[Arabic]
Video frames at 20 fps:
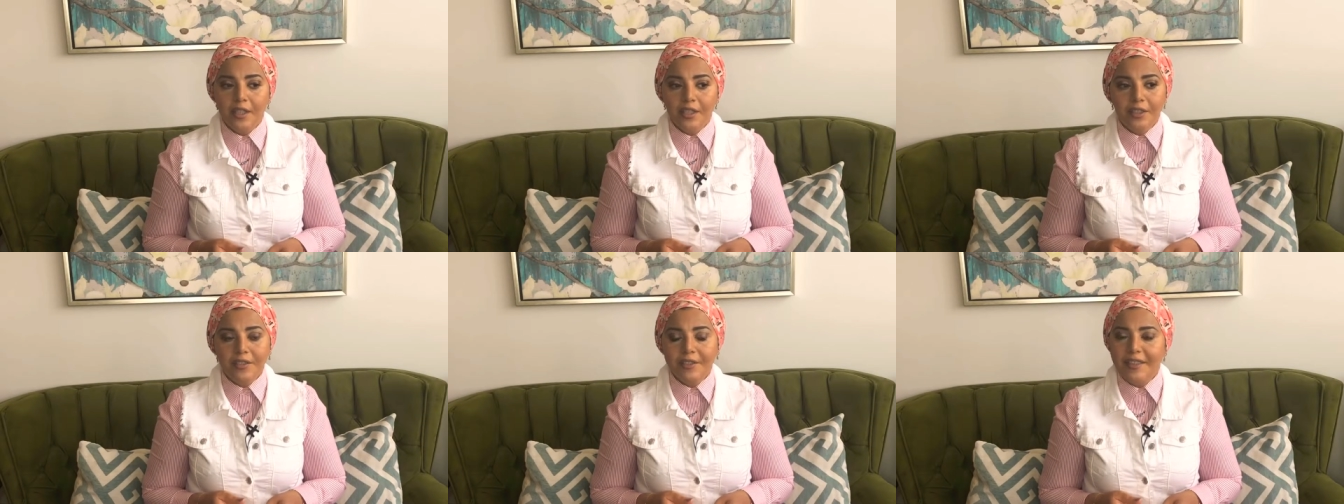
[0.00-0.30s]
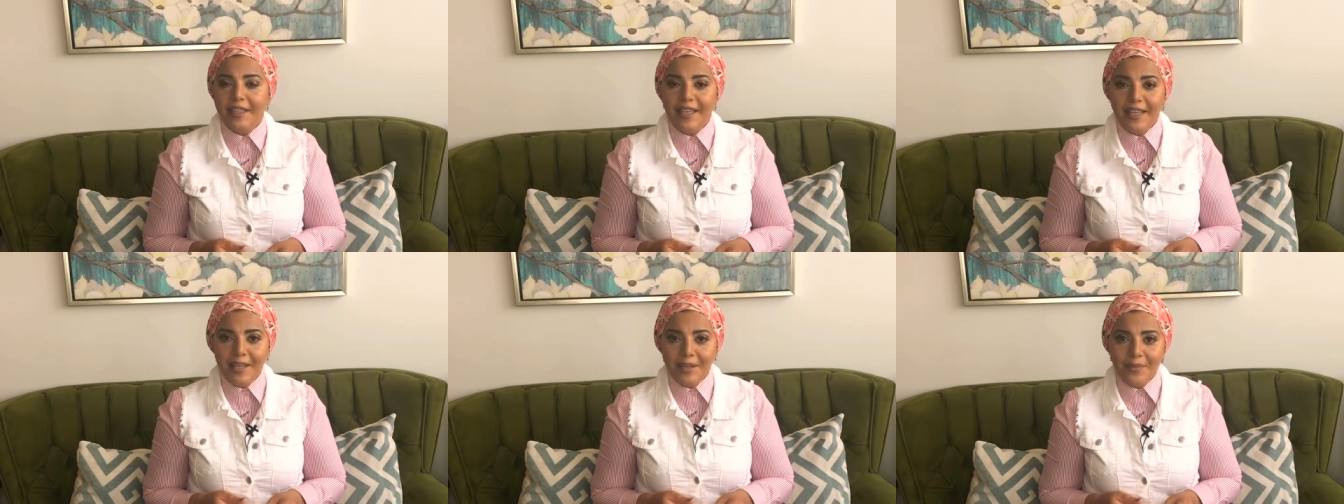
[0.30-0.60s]
قلت
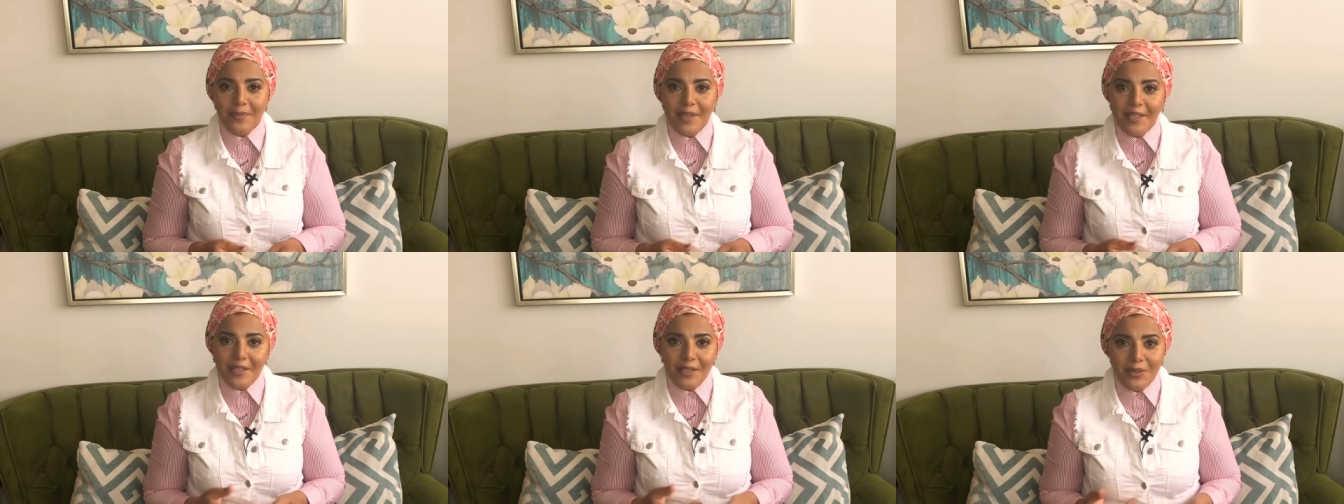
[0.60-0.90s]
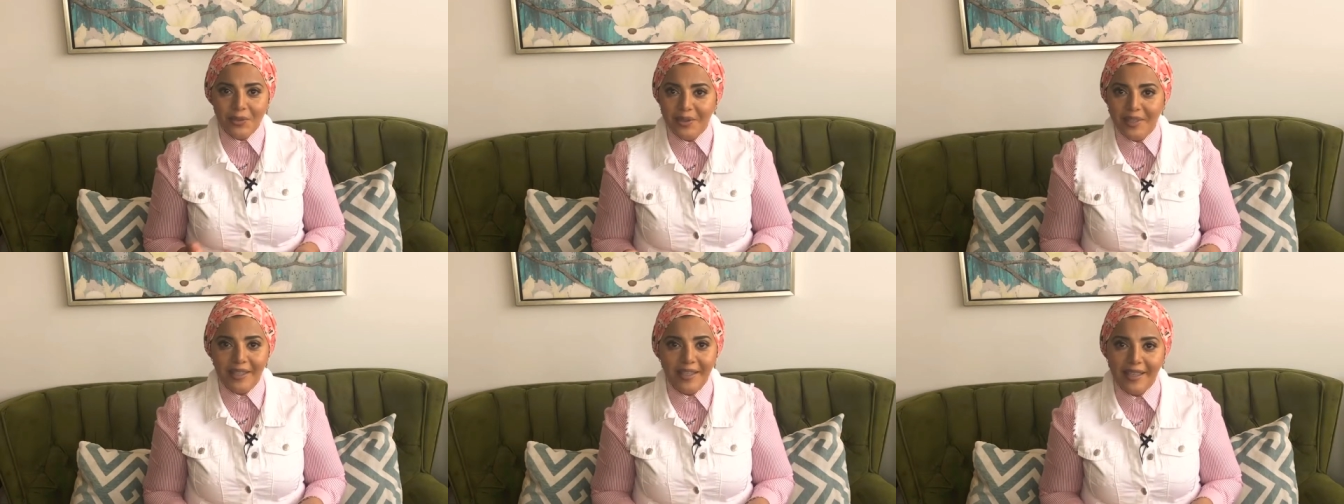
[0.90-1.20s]
لها ماشي
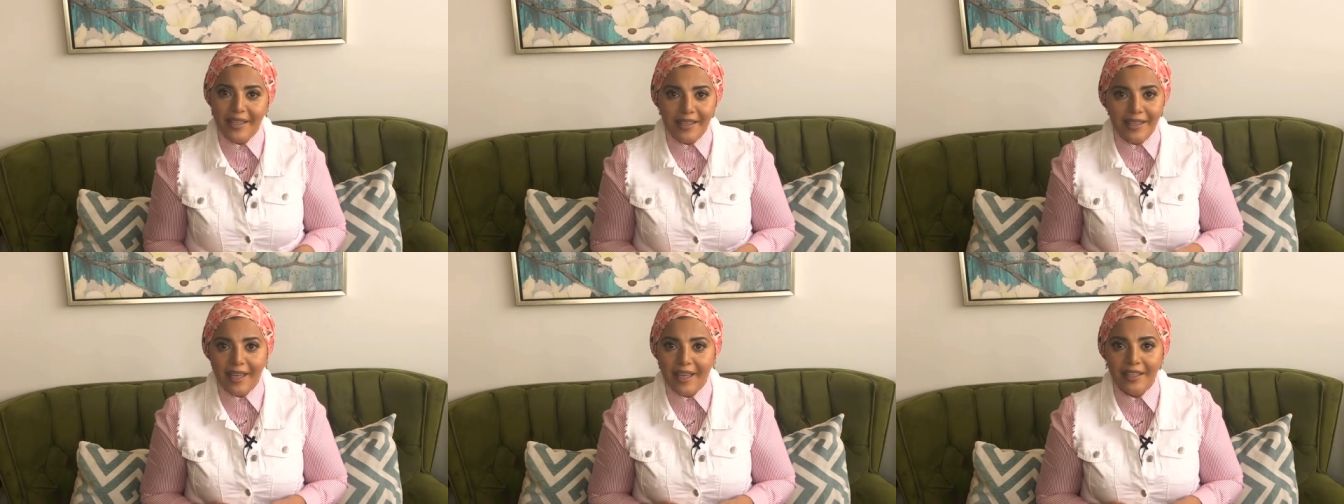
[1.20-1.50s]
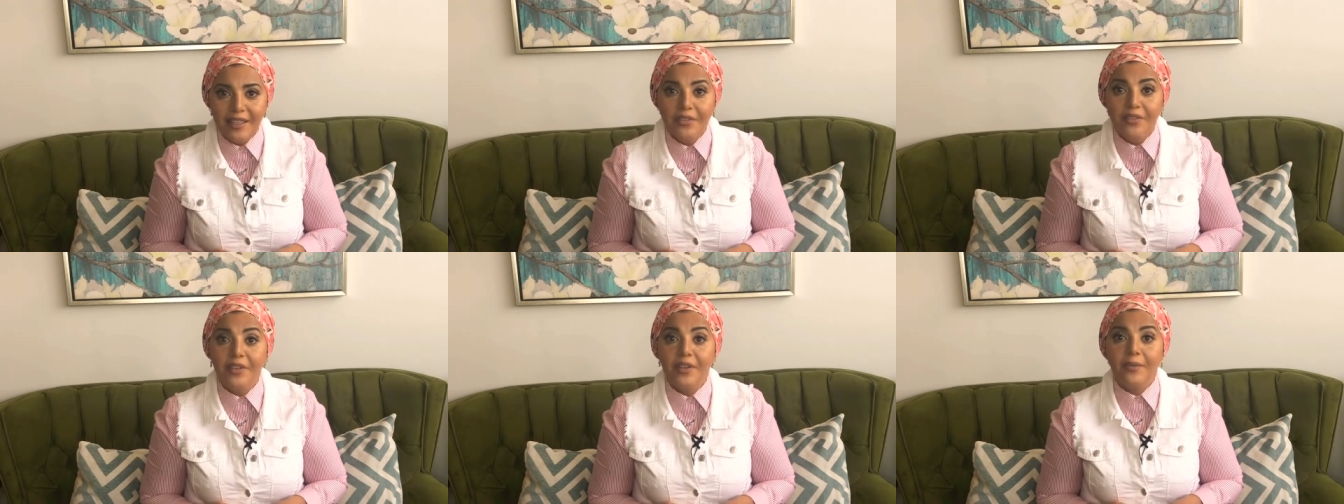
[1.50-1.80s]
اوكي يعني
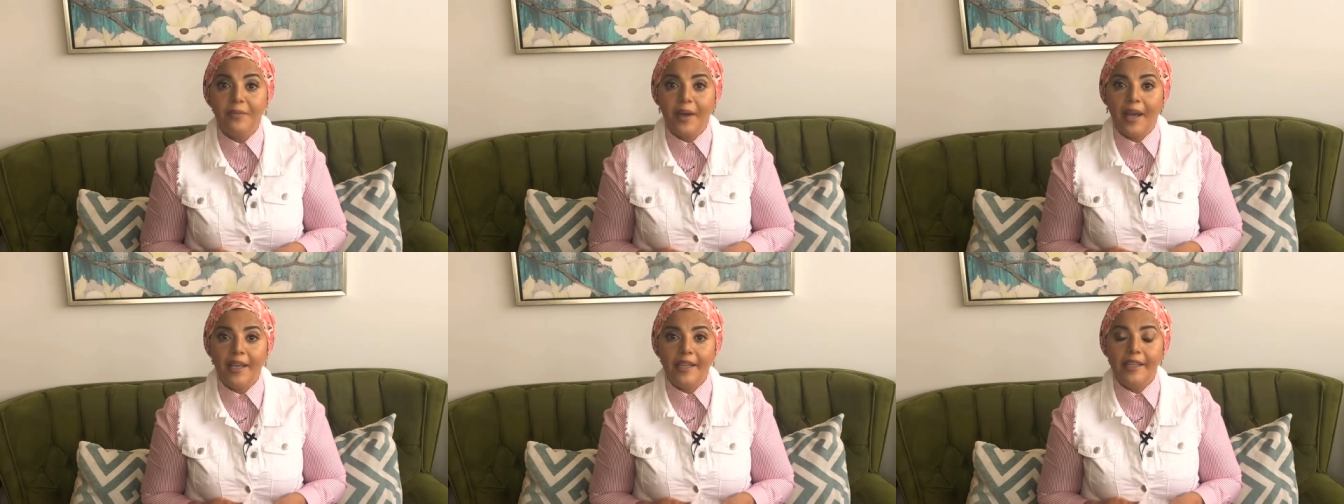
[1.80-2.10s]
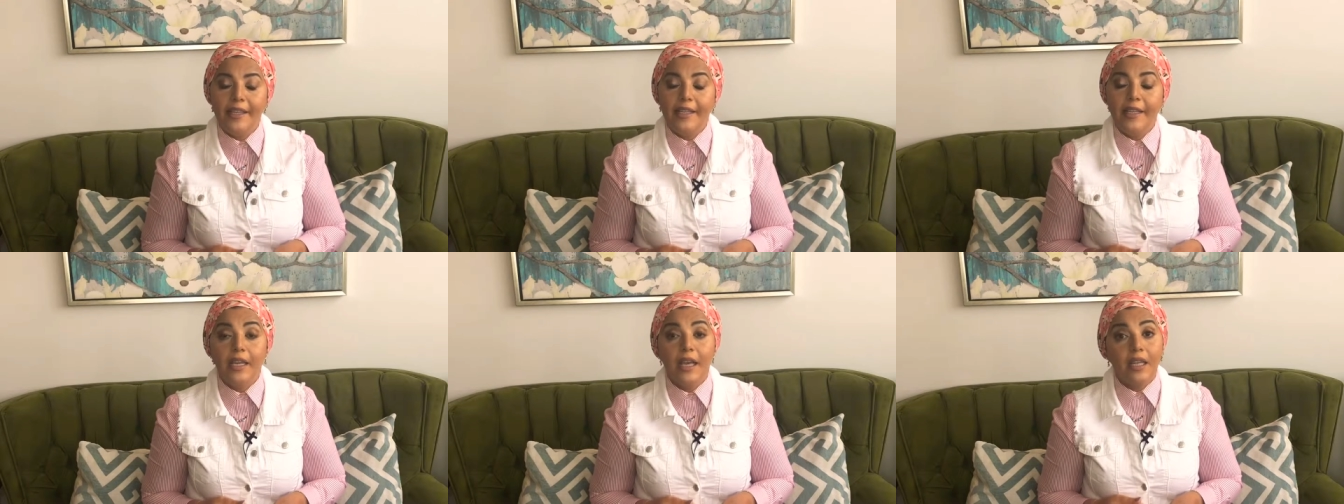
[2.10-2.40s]
هتفرق
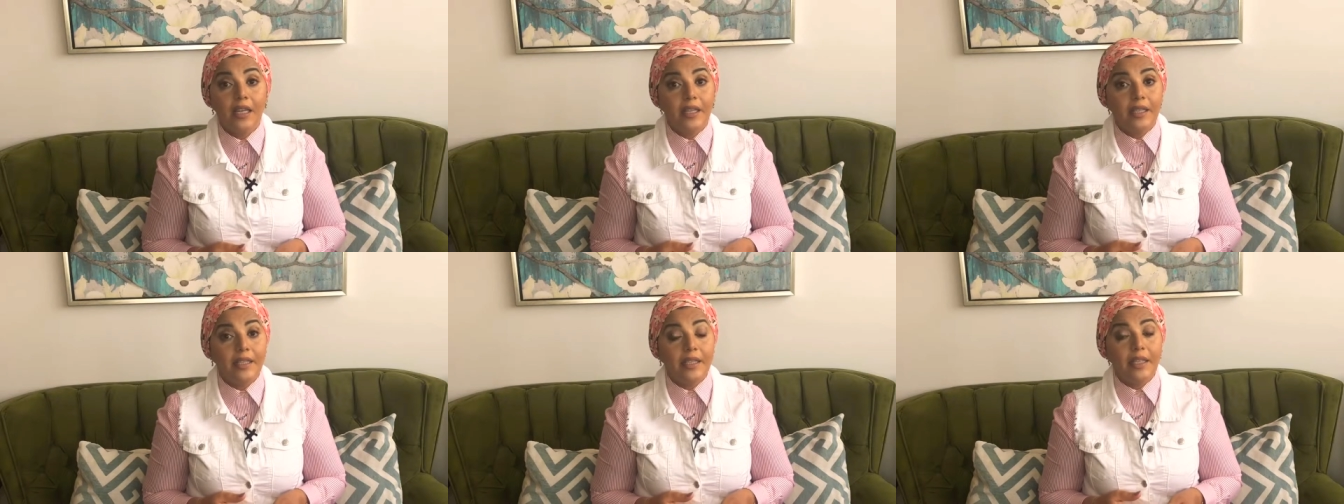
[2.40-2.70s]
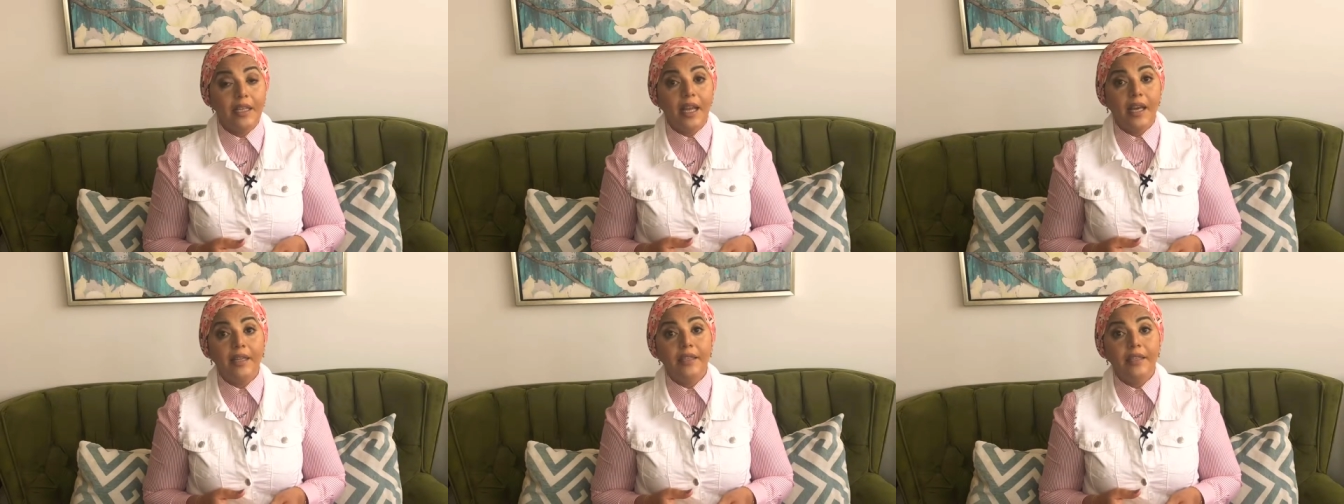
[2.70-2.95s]
معاكي ايه قالت لي لا